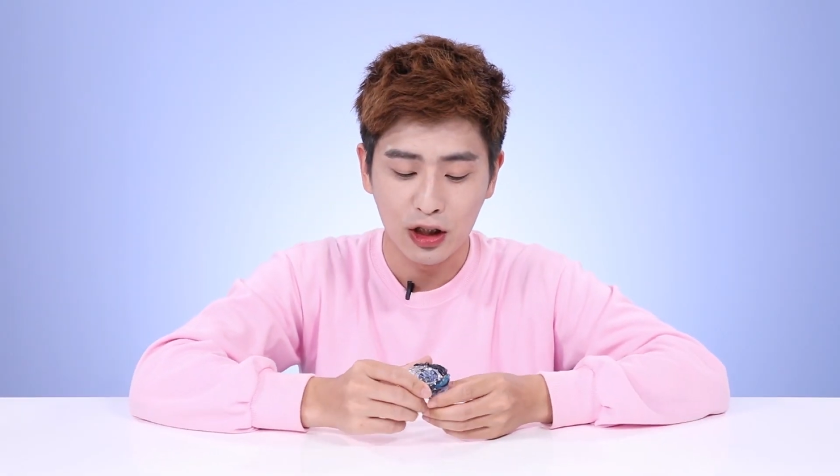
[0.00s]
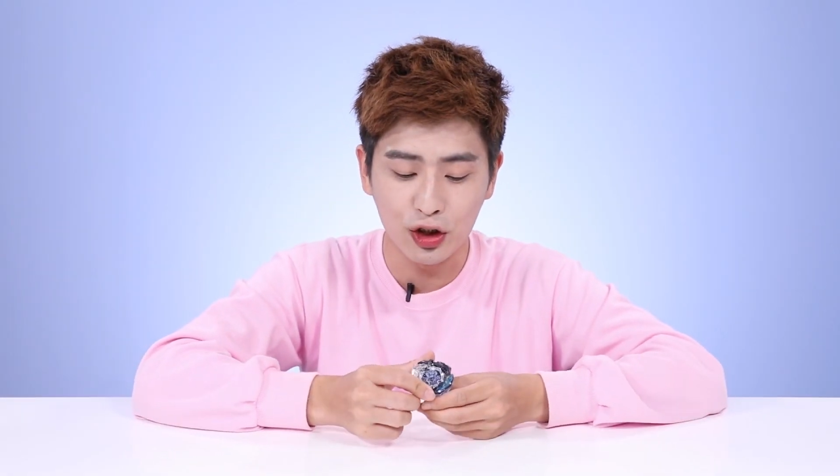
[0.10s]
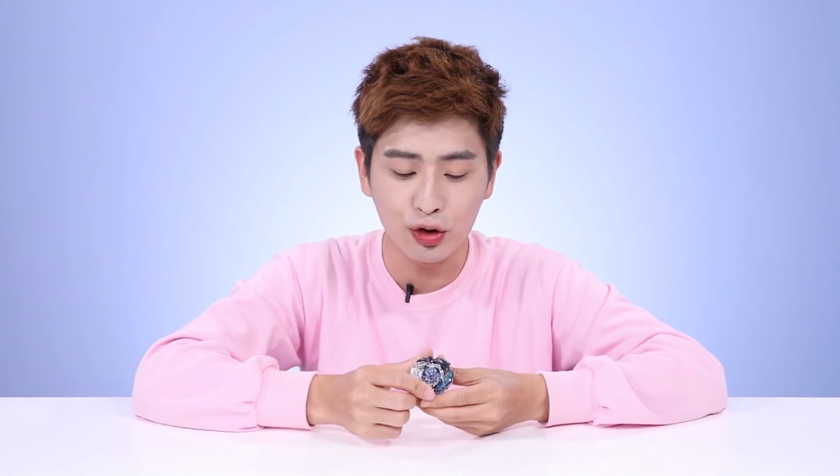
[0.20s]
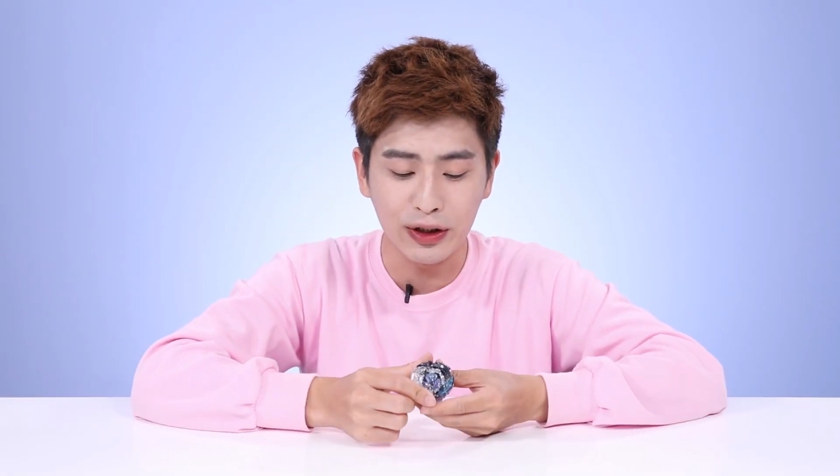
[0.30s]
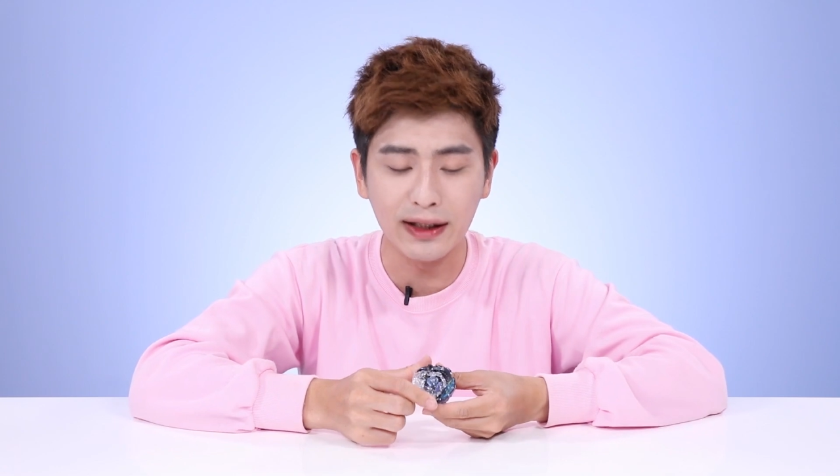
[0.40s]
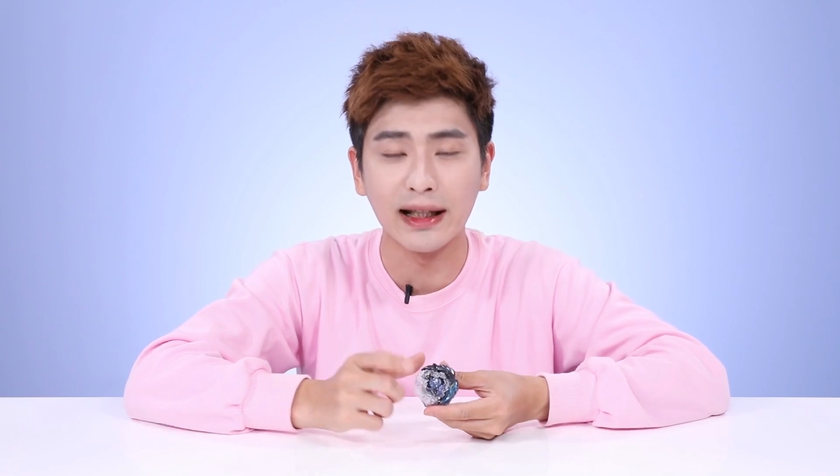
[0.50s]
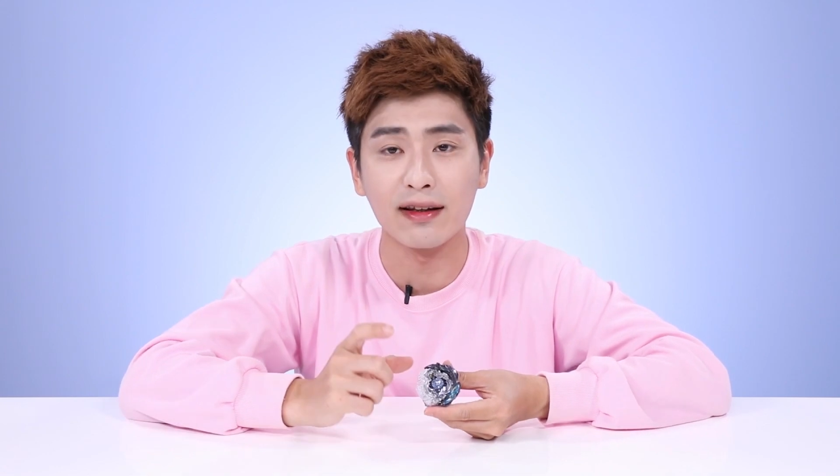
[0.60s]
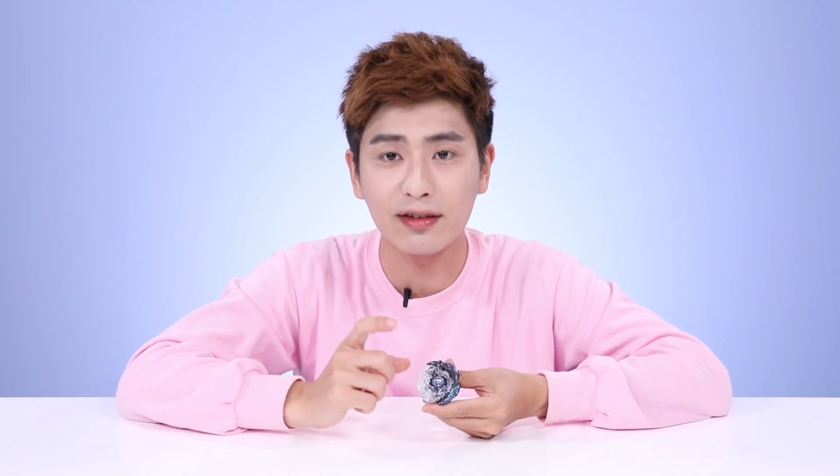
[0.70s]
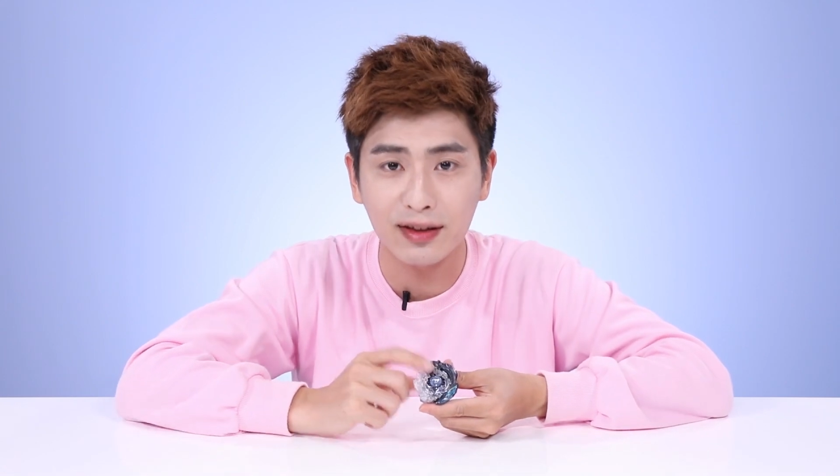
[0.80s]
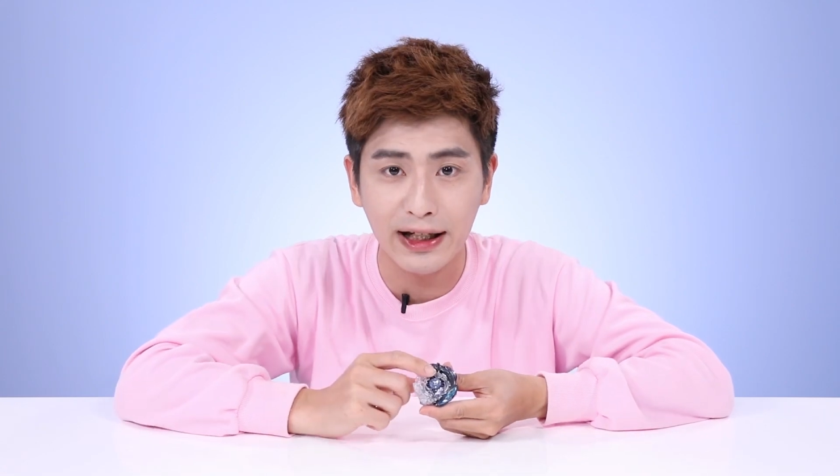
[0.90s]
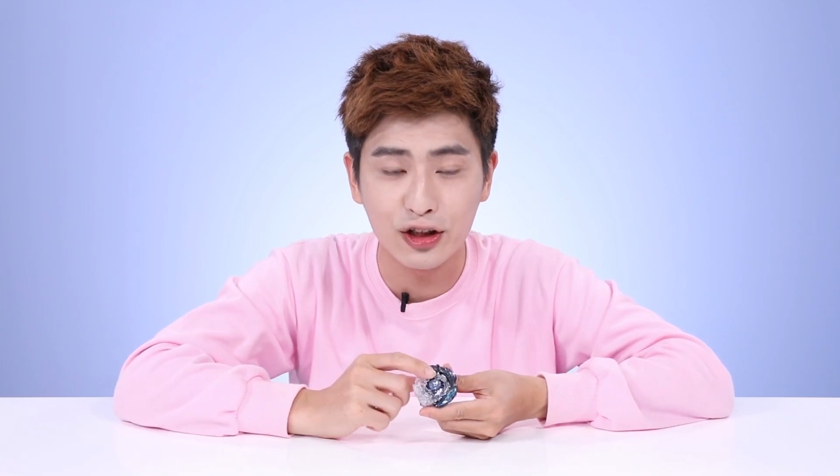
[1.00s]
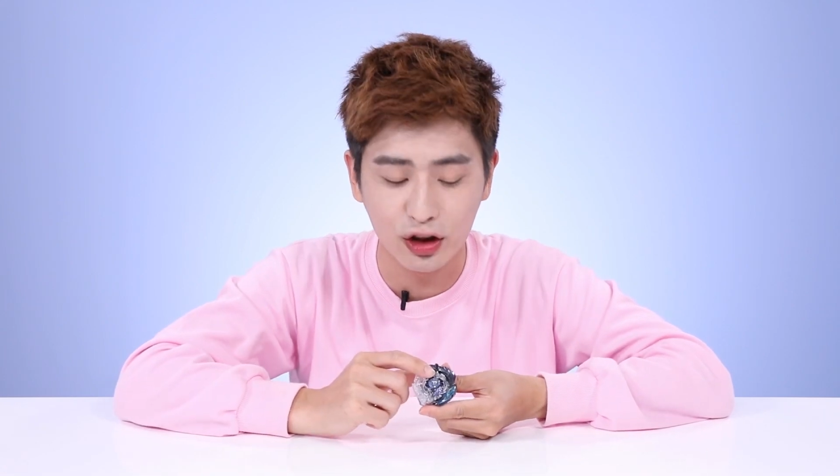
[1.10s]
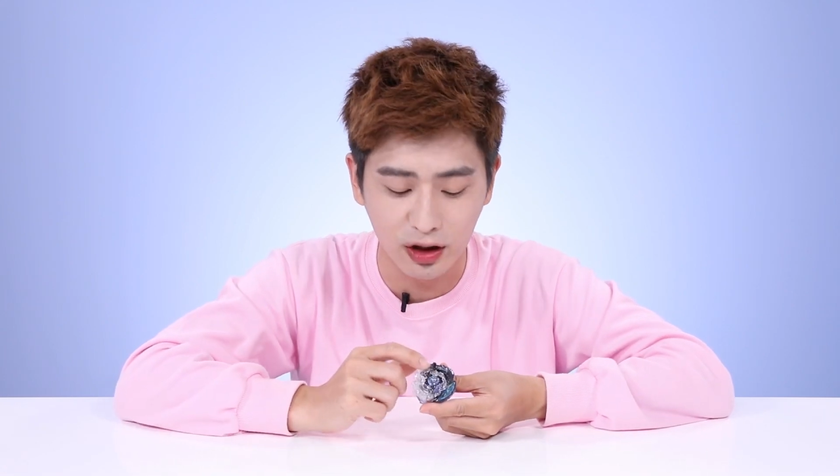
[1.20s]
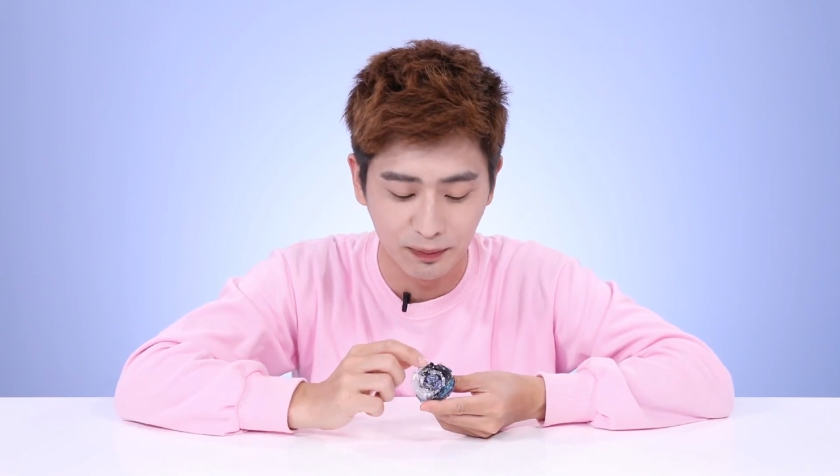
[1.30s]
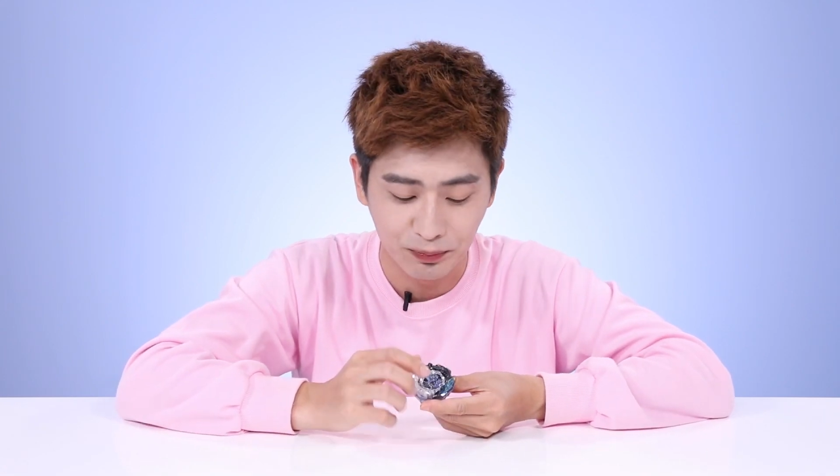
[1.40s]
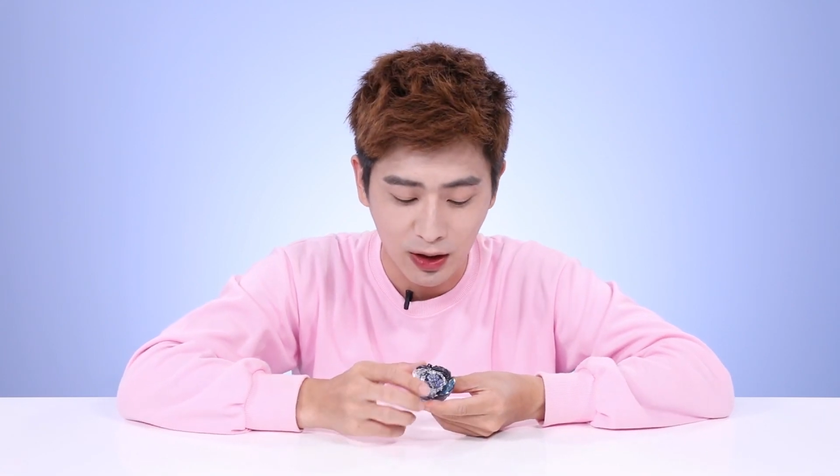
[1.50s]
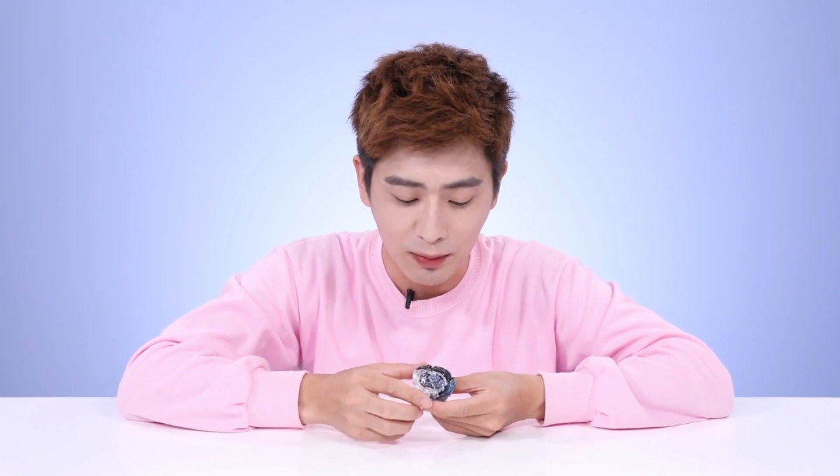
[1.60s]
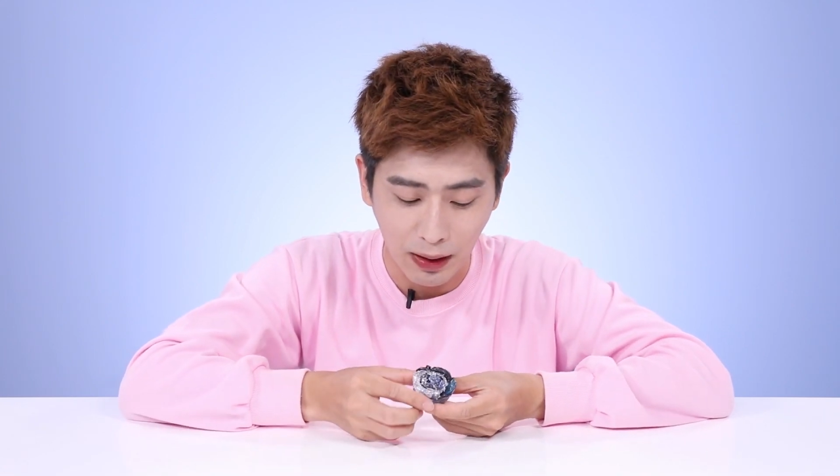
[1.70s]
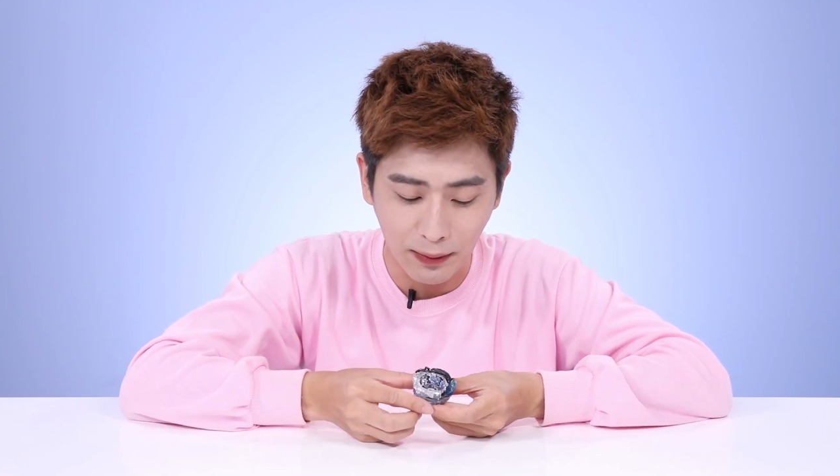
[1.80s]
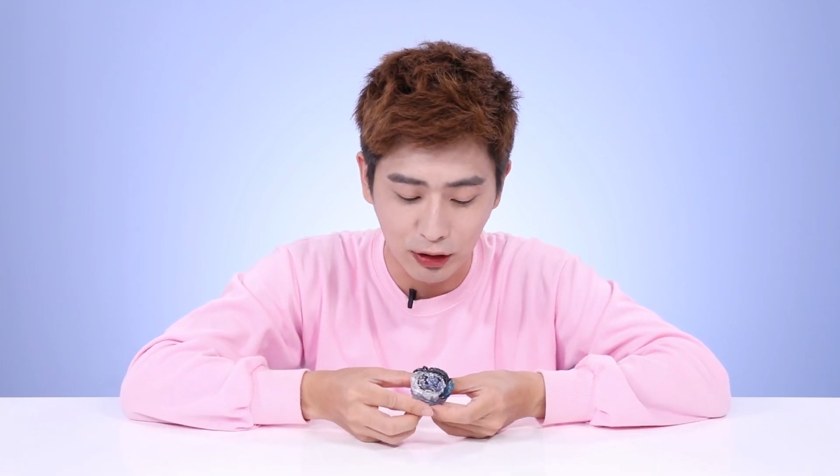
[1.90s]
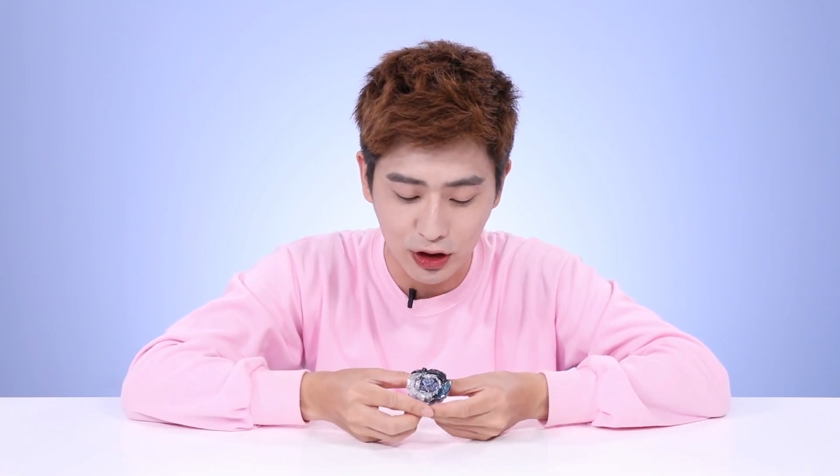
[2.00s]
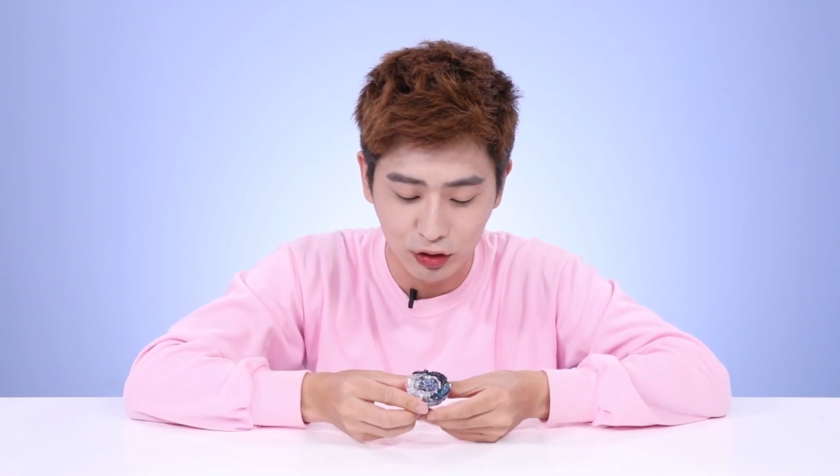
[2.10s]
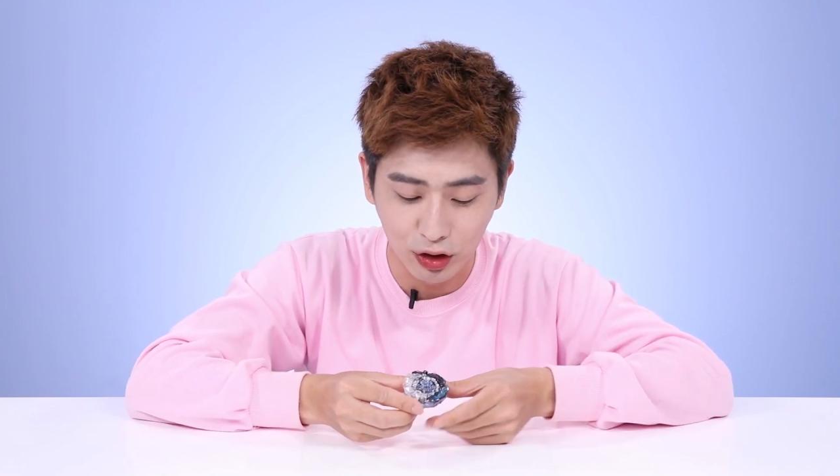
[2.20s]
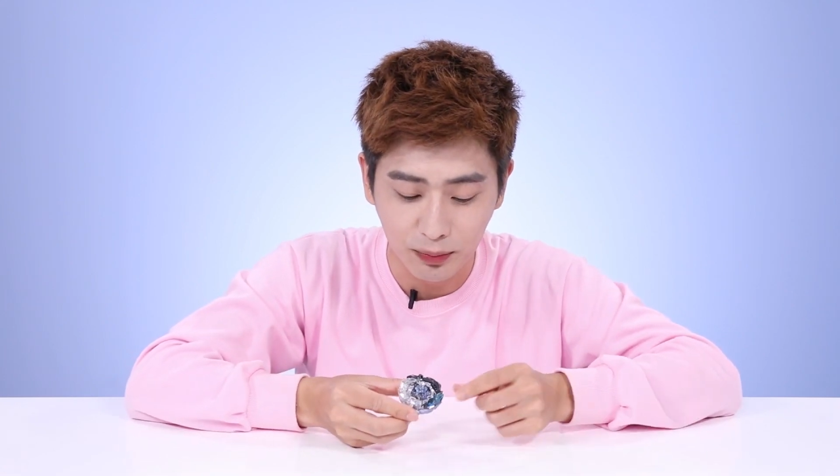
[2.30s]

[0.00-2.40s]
还有这个 d e a e s e r 朋友们看好